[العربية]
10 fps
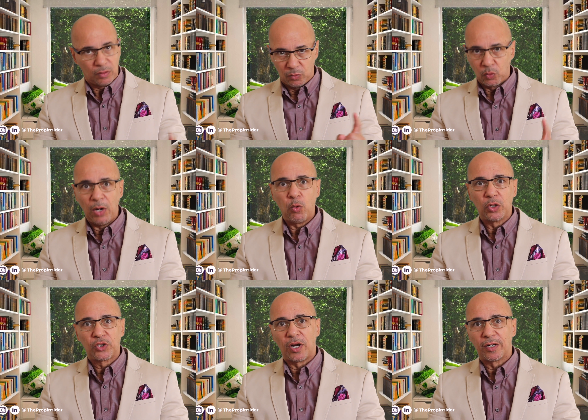
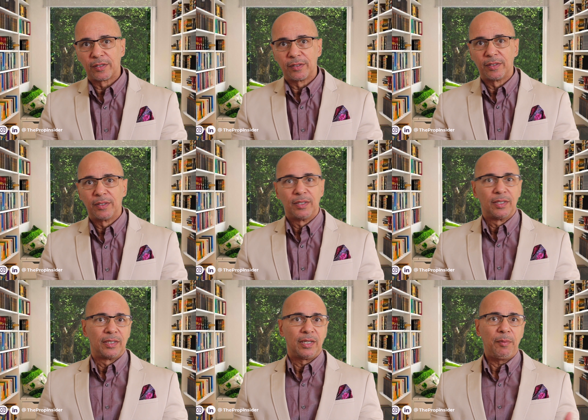واول شهر
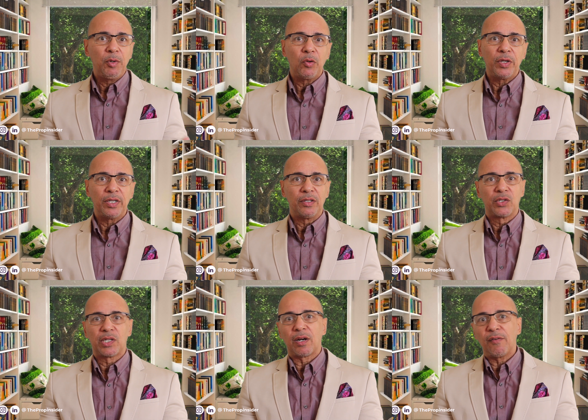يعملوا ايه
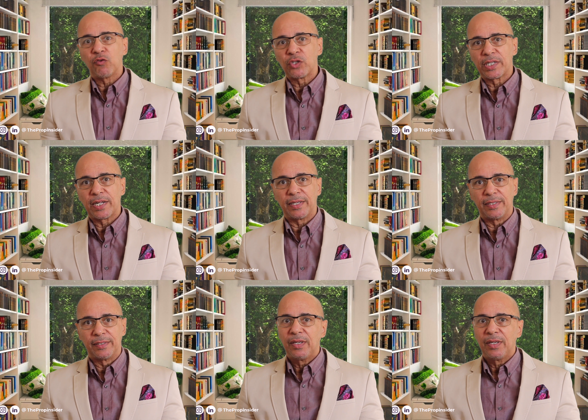يتصرفوا ازاي